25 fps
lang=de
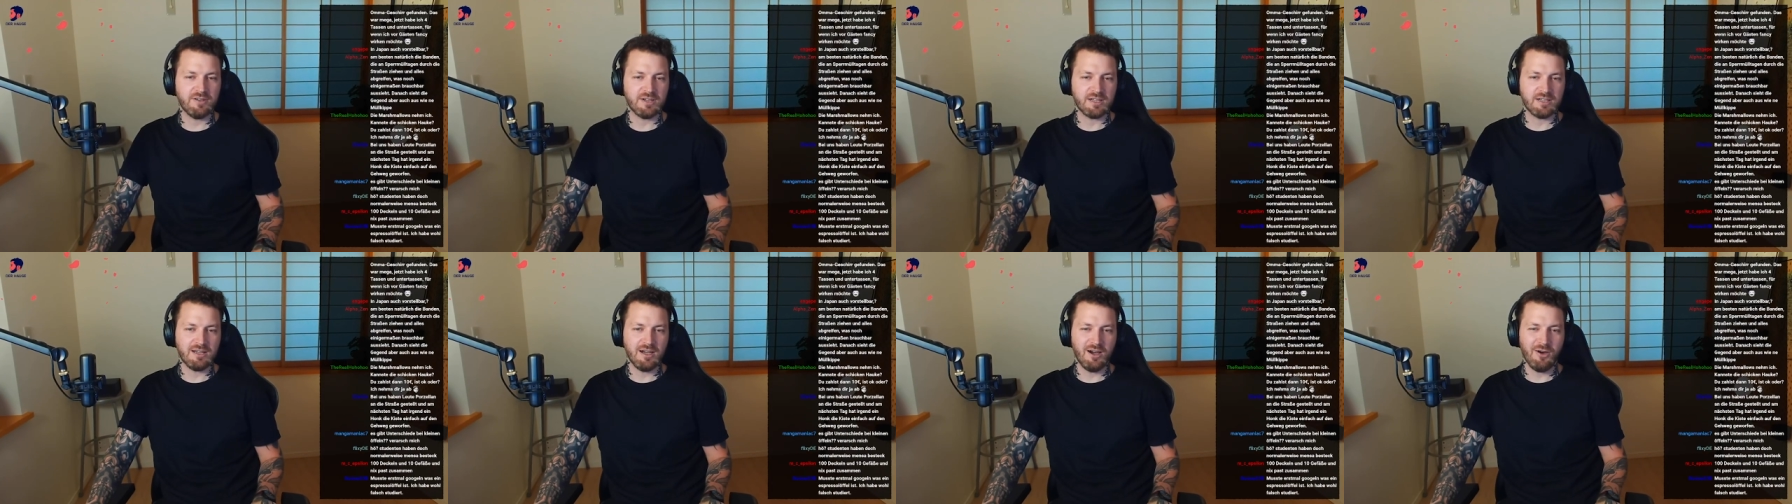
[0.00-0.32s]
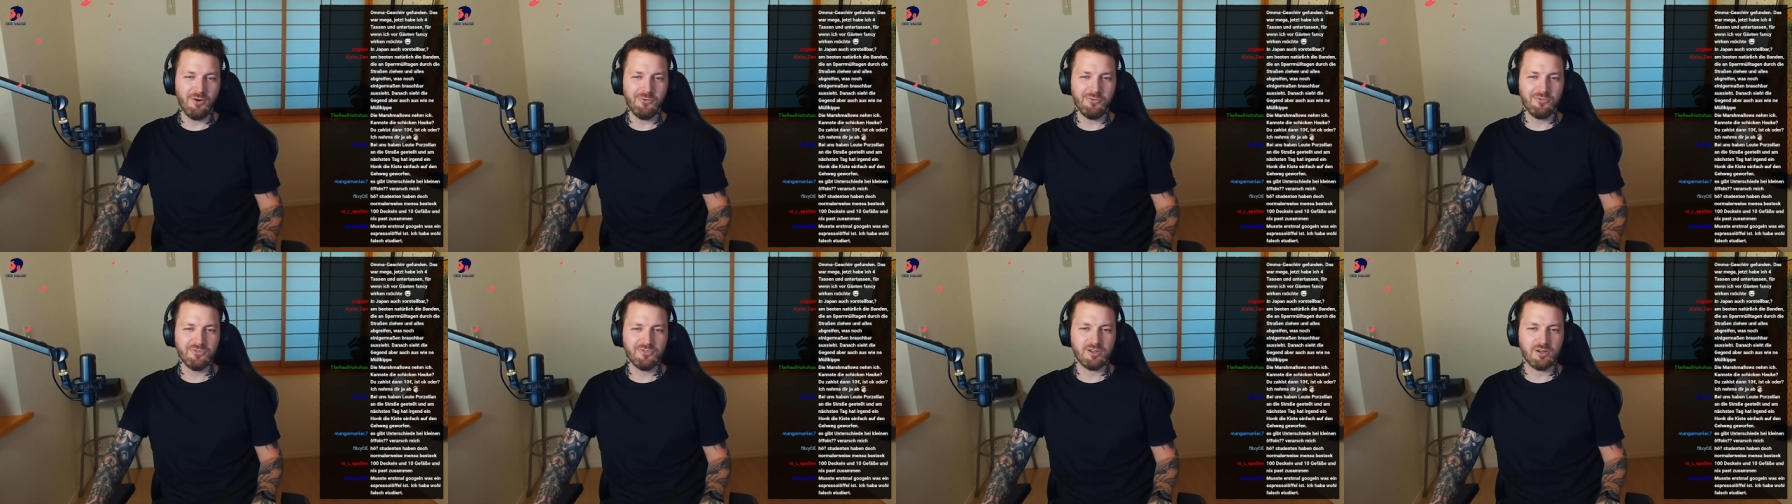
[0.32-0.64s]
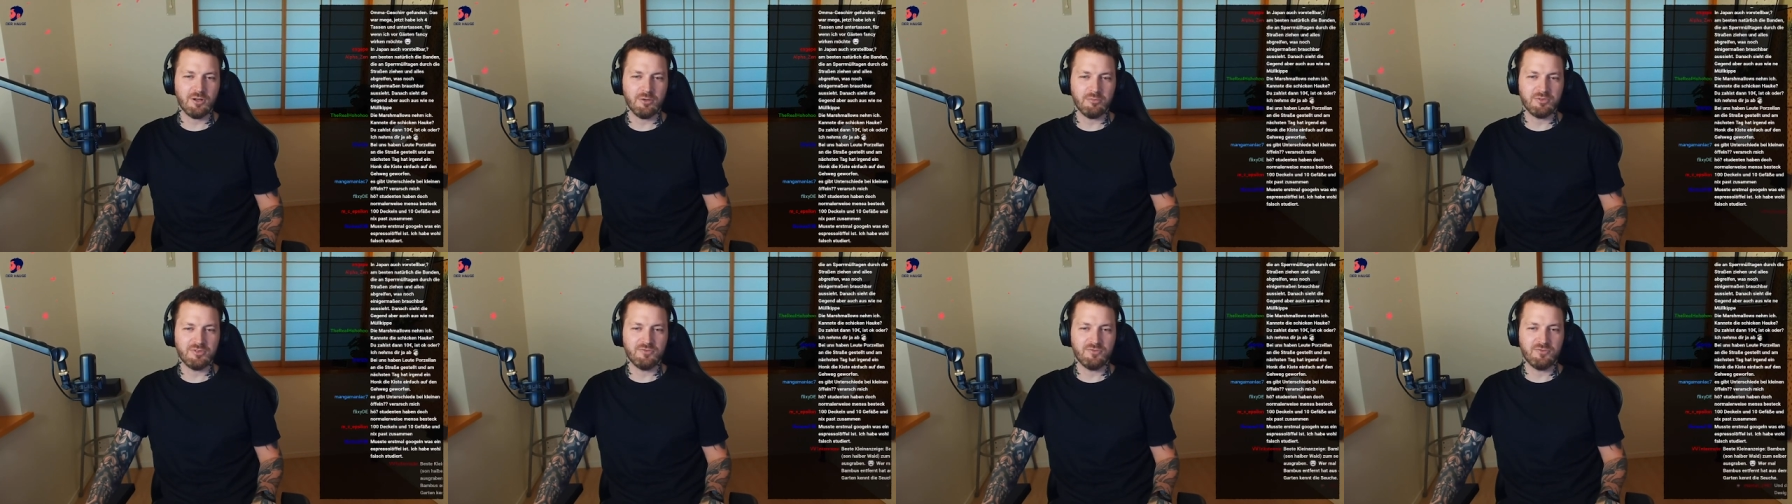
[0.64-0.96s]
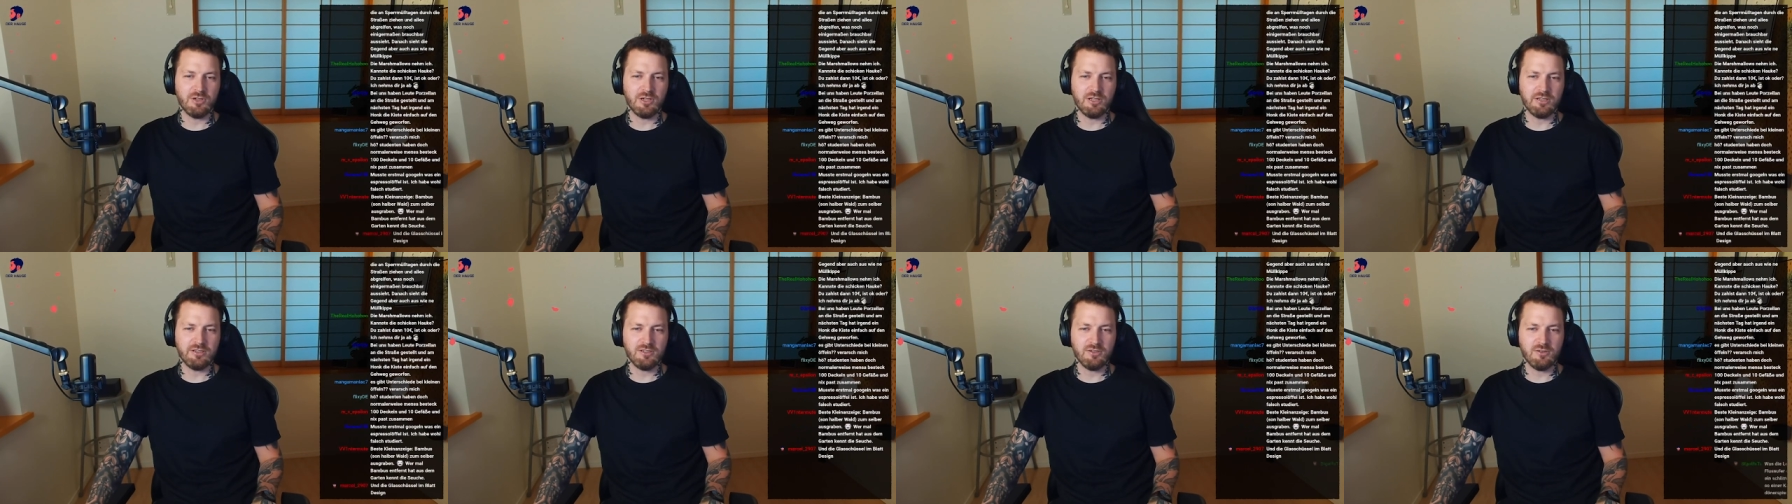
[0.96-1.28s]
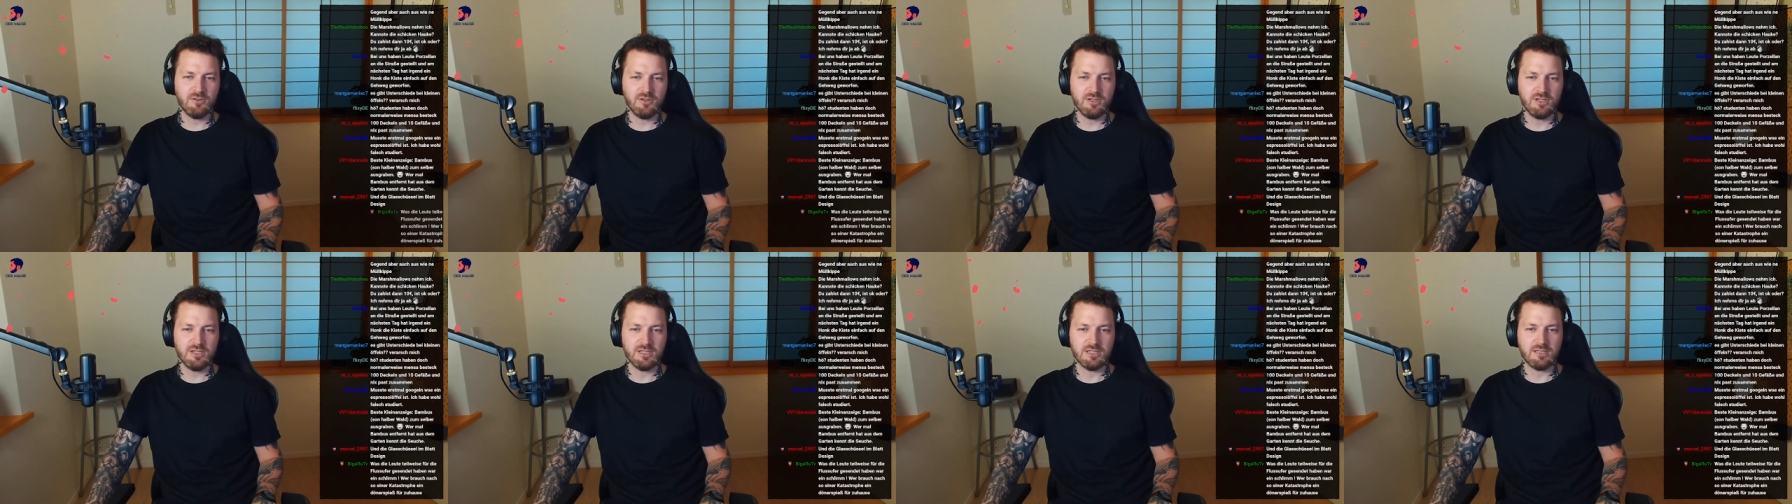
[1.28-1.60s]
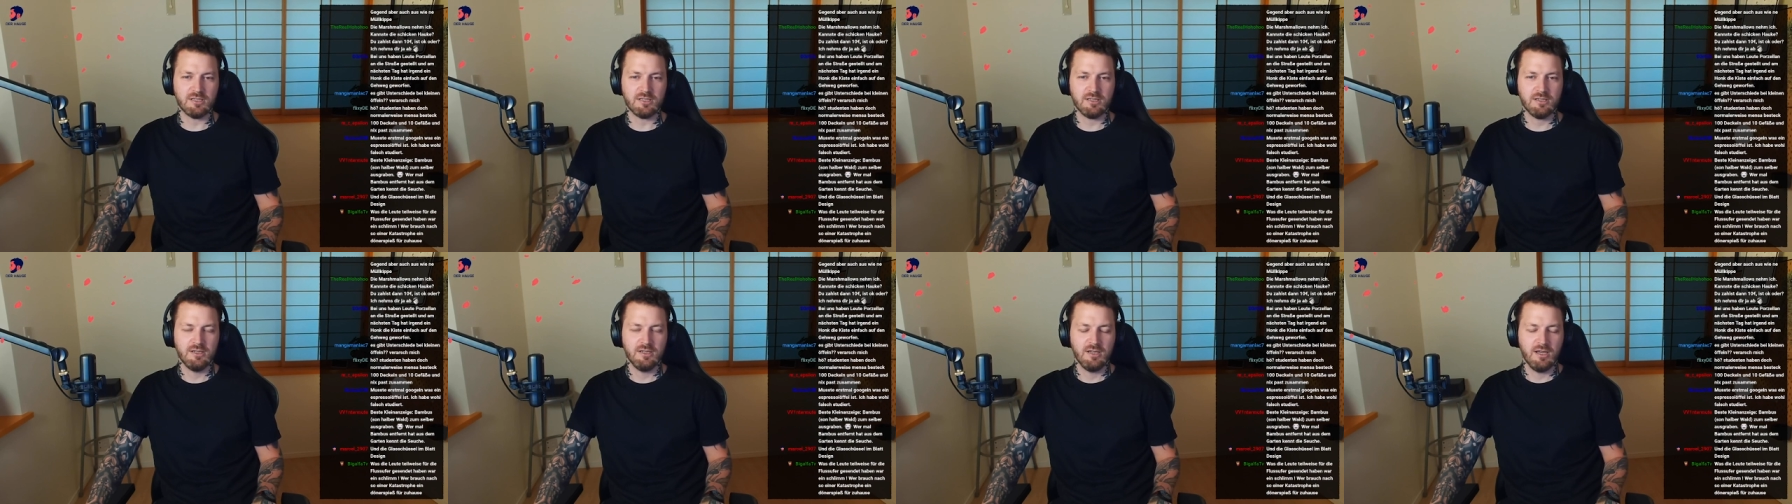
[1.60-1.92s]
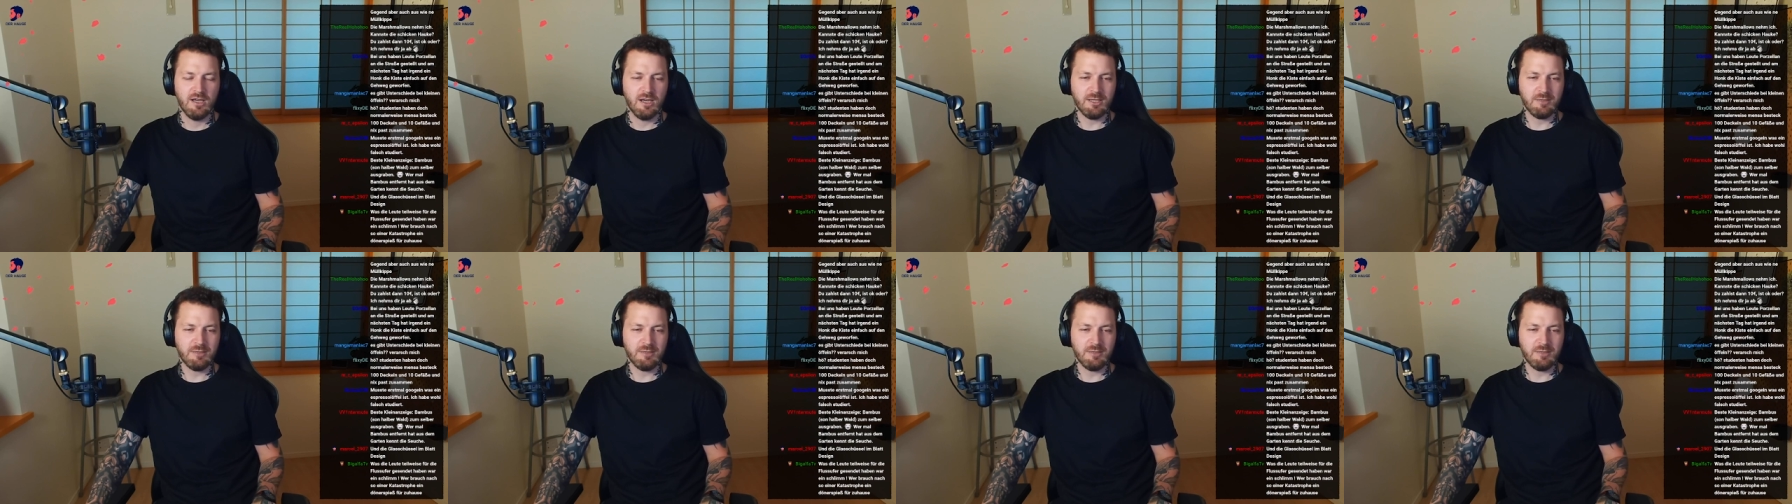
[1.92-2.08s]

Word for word: Verkauft glaube ich wirklich noch nicht.